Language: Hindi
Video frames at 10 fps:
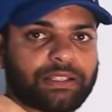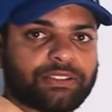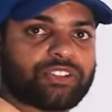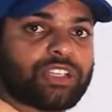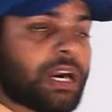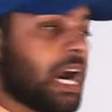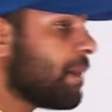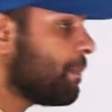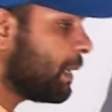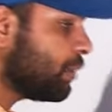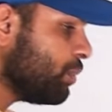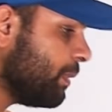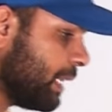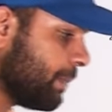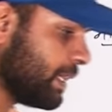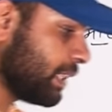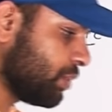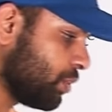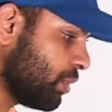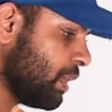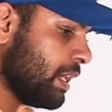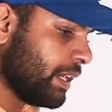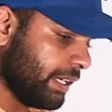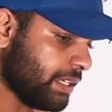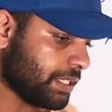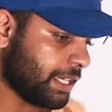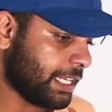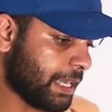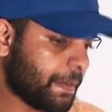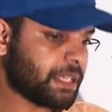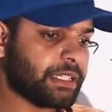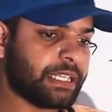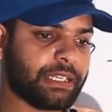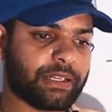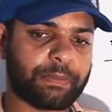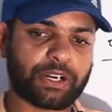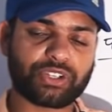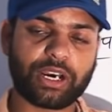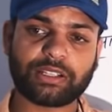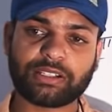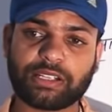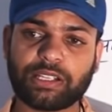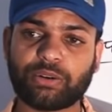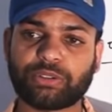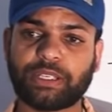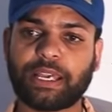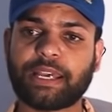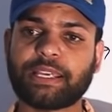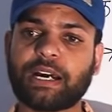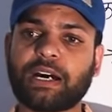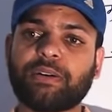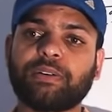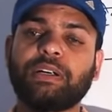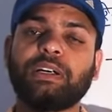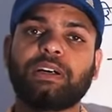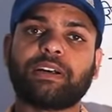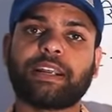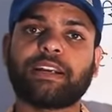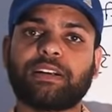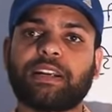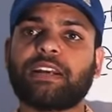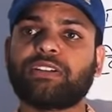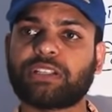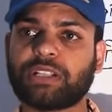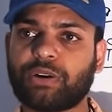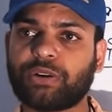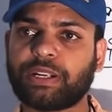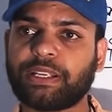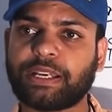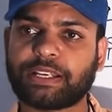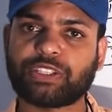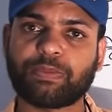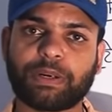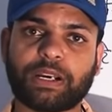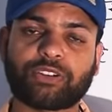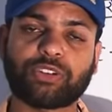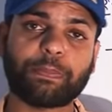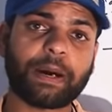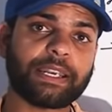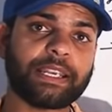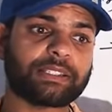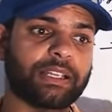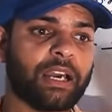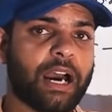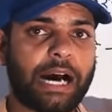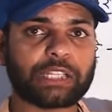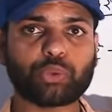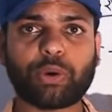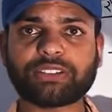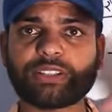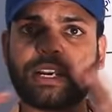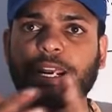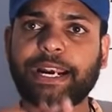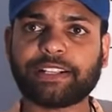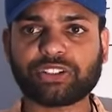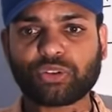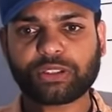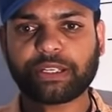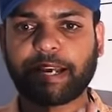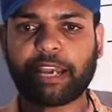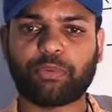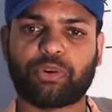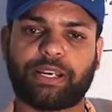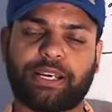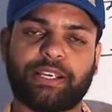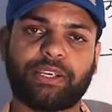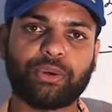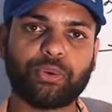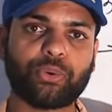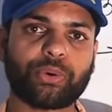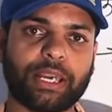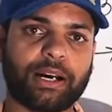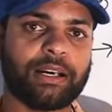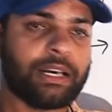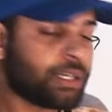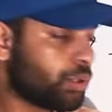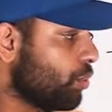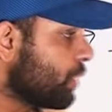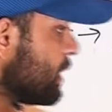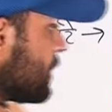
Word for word: है जैसे आप बलुई मिट्टी में देखते हो इस एरिए में यदि बरसात ज़्यादा होती है या रैन रैन ज़्यादा हो रही है किसी प्रकार से पानी आता है हथुआ सारा एडजस्ट हो जाता है गायब हो गया क्यों हो गया क्योंकि